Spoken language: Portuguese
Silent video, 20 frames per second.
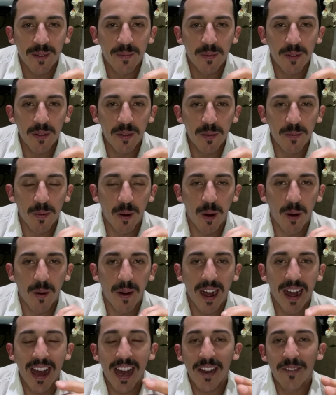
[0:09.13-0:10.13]
Muito
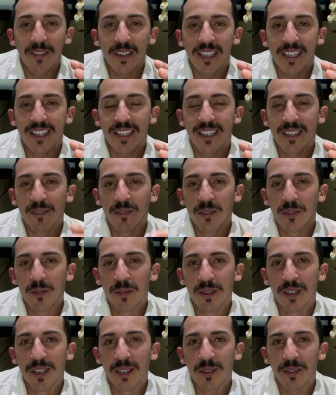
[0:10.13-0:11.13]
bom. A erva de São
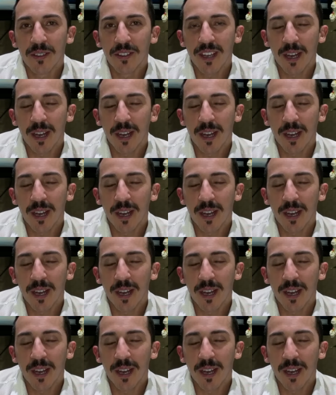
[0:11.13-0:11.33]
João,